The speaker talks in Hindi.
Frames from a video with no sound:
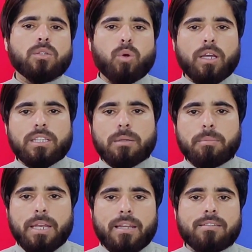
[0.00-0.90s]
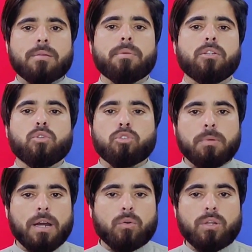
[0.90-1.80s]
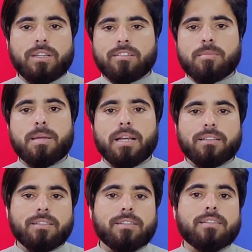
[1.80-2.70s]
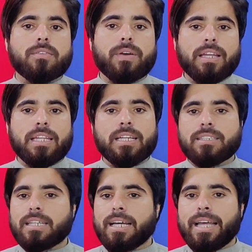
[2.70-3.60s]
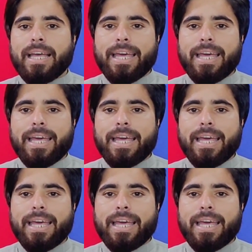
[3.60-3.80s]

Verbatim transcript: तो आई थिंक मेरे नज़र में ये जो स्मार्टफोन है किसी भी एंगल से जस्टिफाई नहीं करता है